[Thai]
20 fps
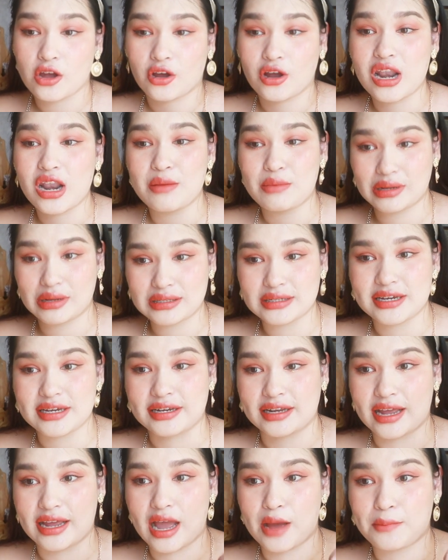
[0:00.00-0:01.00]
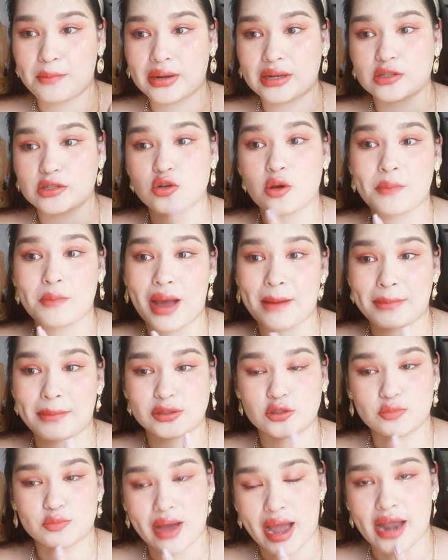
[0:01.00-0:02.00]
ก็เลยไปฉีดนะคะเป็นทรงปากปั
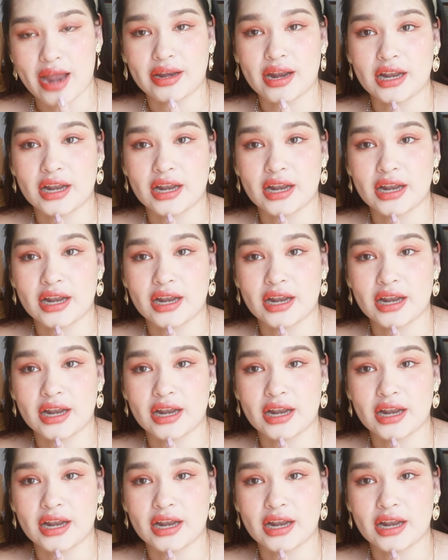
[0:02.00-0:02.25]
จจุบัน